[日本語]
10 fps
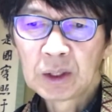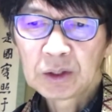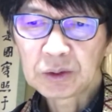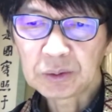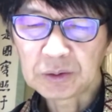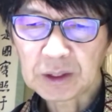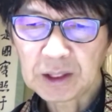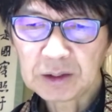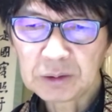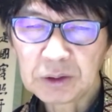ちょうど
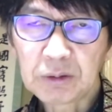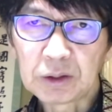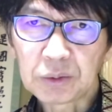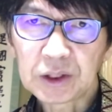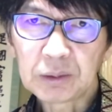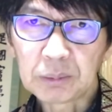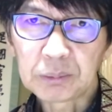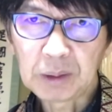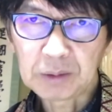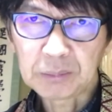帰るにはどうしても
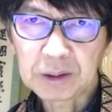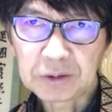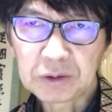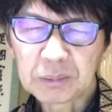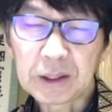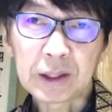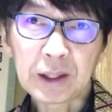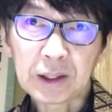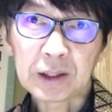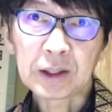あのバンクーバーに帰
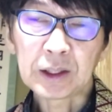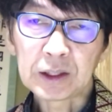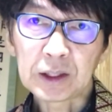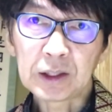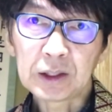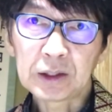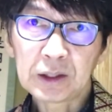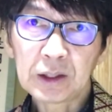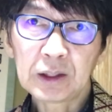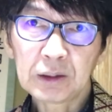らなきゃいけないん
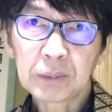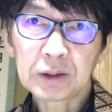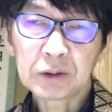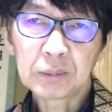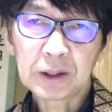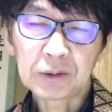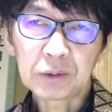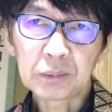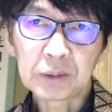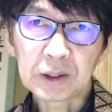でバンクーバーの
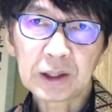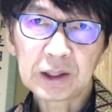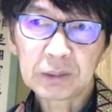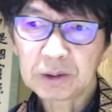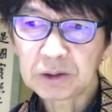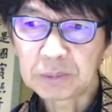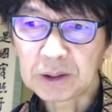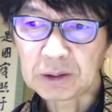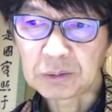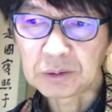本部で帰りますみた
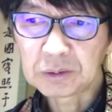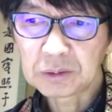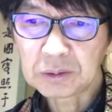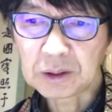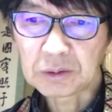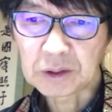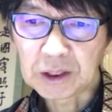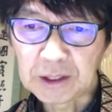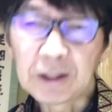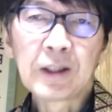いなことを言うとった時に